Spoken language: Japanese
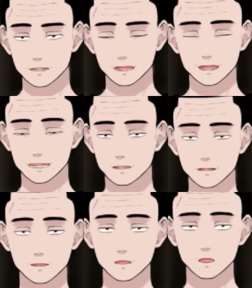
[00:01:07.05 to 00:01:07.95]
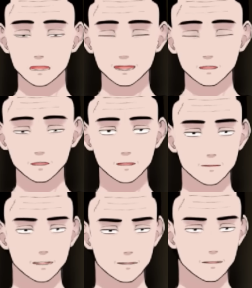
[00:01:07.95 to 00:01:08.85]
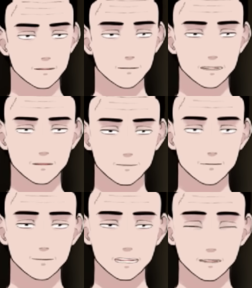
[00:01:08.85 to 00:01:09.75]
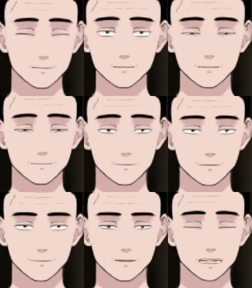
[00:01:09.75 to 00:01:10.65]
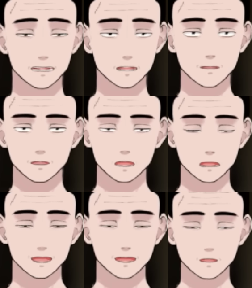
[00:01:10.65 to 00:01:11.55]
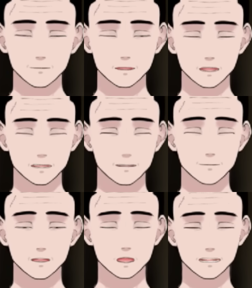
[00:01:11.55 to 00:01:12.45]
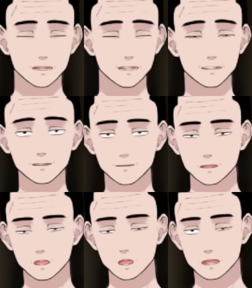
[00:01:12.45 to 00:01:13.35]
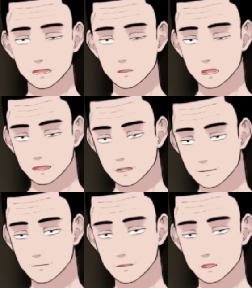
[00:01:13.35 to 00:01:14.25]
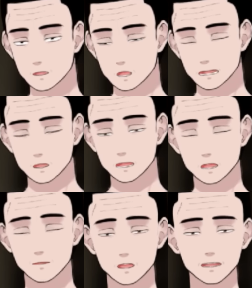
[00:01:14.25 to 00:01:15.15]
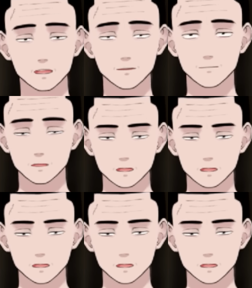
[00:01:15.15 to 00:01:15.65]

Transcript: 話すのと会話って全然違いますんで。要は、一方的に自分のことだけを話すってことは割かしできますよね。